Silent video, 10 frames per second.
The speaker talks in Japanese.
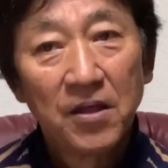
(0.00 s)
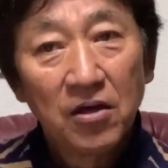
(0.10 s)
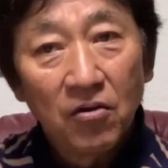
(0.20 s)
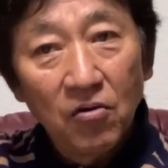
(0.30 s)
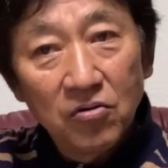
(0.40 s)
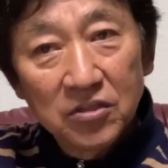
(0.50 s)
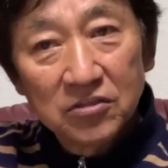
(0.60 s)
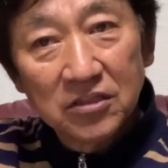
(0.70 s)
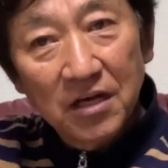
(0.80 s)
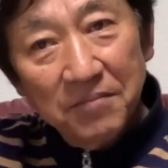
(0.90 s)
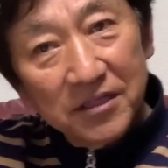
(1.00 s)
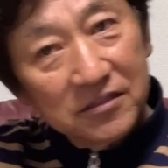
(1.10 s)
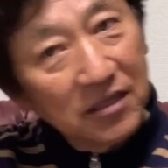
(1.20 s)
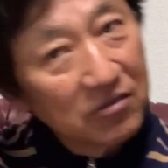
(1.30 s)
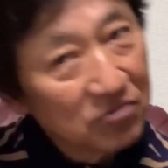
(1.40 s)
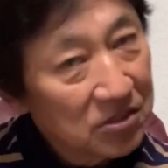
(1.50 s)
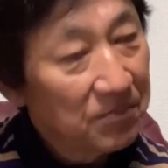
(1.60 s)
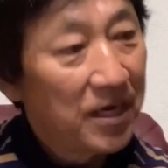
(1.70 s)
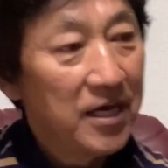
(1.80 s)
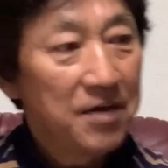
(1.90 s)
大きく構えるからどうしても
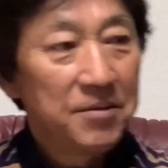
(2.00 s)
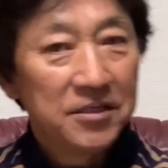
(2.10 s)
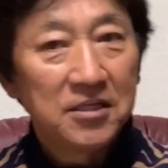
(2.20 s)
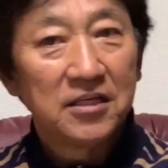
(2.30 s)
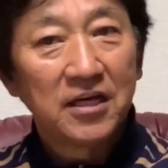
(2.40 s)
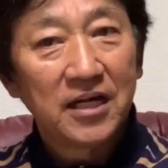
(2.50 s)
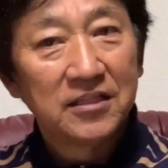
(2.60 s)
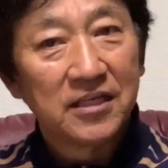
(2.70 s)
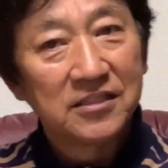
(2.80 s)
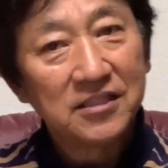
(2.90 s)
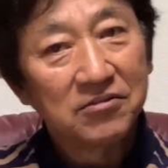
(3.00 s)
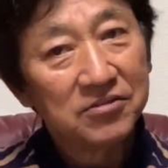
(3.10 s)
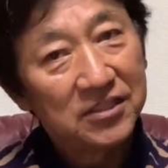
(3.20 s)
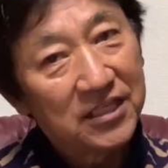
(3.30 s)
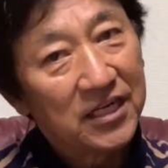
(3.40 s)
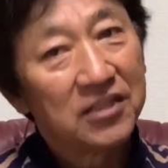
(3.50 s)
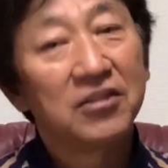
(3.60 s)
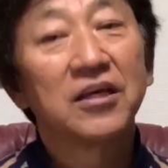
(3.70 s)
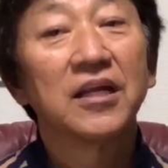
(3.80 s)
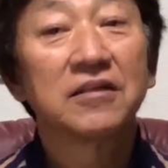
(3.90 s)
早めに判断して振りに行かないとい
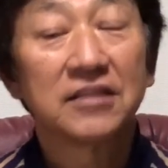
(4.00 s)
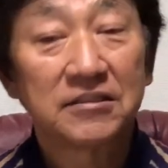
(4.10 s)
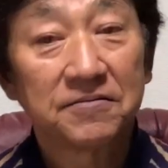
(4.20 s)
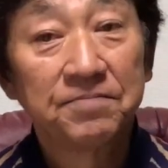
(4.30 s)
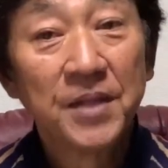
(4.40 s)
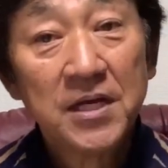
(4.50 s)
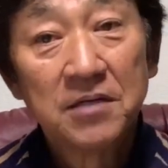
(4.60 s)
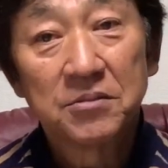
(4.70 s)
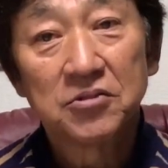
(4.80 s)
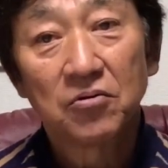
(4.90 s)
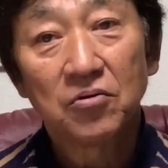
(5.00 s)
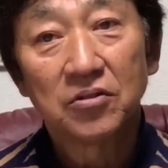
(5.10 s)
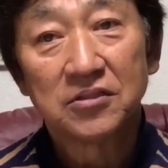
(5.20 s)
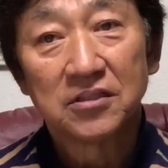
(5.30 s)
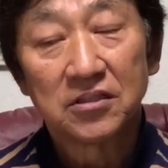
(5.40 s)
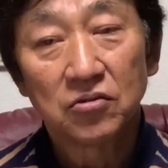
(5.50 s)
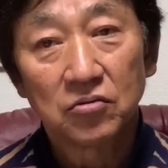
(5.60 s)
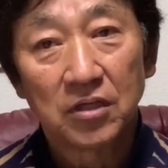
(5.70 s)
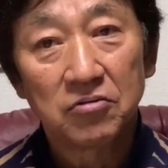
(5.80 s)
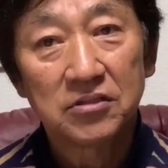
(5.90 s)
けなくなる、まあ、そこをですねちょっと
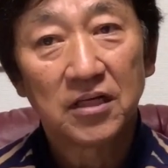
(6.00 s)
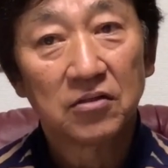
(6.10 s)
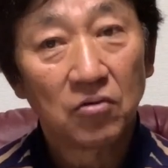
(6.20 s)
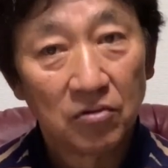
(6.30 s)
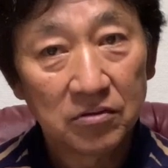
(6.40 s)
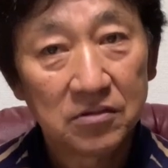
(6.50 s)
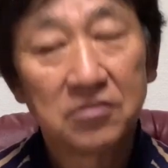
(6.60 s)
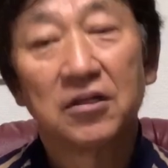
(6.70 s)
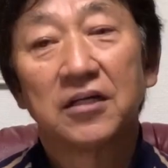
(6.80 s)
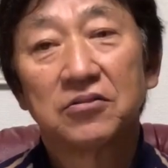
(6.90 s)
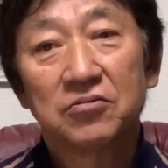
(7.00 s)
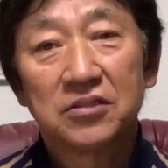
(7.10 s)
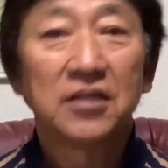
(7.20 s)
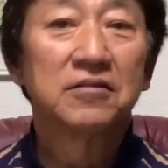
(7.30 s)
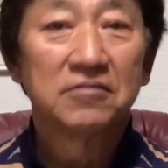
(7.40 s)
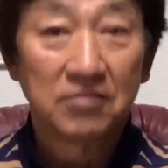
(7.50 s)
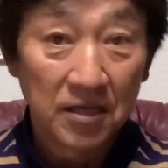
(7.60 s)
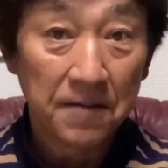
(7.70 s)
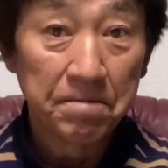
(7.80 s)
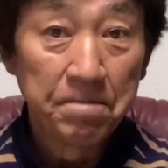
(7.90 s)
直したらどうっていう話をしたんです
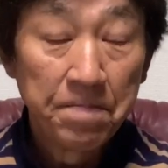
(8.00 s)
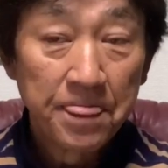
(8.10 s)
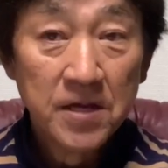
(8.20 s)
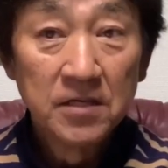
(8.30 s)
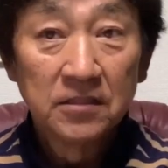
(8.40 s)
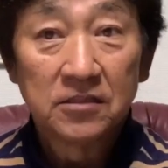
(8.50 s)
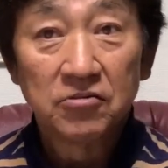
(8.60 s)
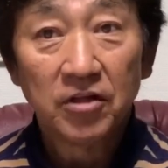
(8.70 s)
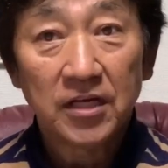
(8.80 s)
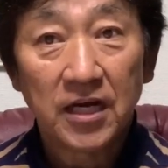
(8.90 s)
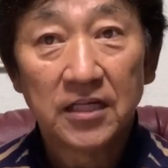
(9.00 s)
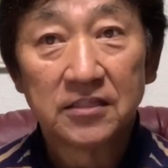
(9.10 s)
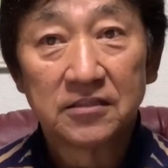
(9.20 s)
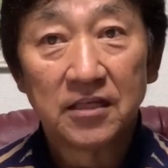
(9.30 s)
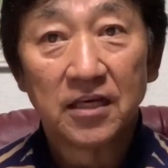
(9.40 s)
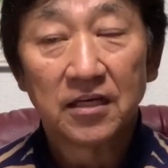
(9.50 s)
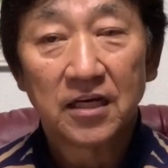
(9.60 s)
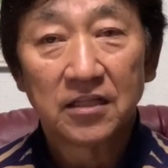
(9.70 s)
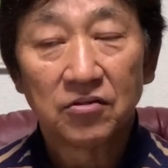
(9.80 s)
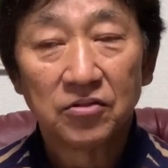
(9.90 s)
ねでそれからですね
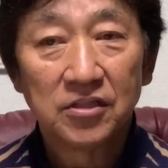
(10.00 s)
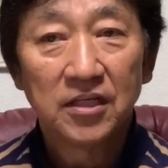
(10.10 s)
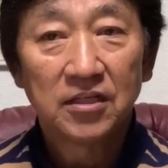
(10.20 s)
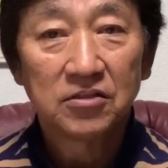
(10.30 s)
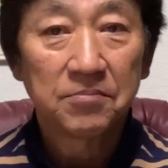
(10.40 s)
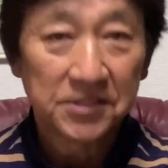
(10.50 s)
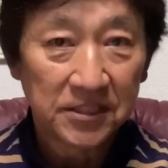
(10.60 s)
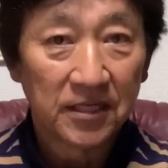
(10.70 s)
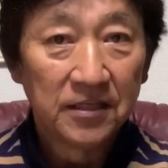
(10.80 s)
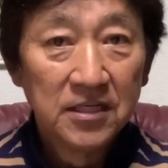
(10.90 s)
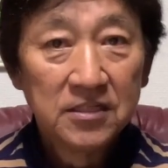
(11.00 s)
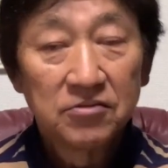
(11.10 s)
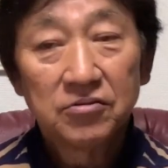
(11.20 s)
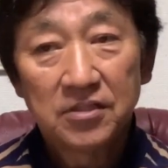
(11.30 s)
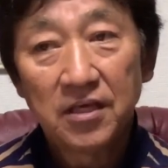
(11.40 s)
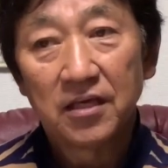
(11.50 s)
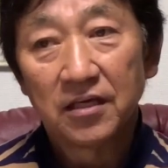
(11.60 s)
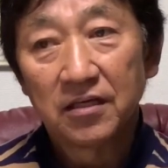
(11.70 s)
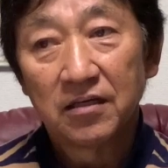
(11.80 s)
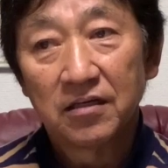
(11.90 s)
彼取り入れてくれましたそして、
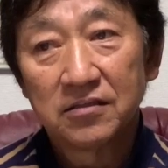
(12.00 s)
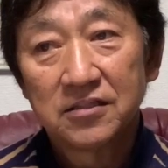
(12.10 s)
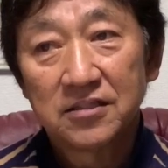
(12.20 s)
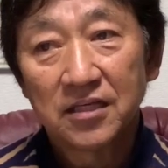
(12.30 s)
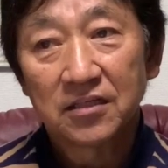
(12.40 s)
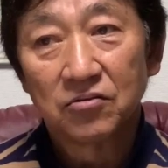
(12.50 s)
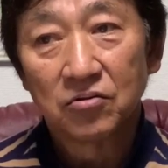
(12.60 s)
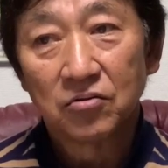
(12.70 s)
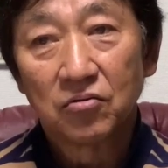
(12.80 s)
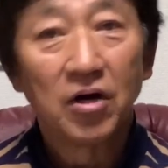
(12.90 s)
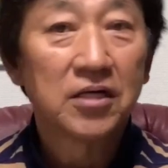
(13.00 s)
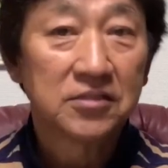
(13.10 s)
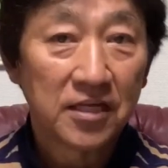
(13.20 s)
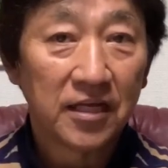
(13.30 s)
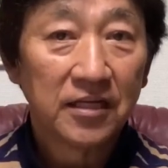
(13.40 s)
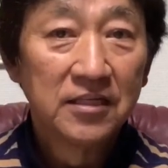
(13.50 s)
えー、実際この紅白戦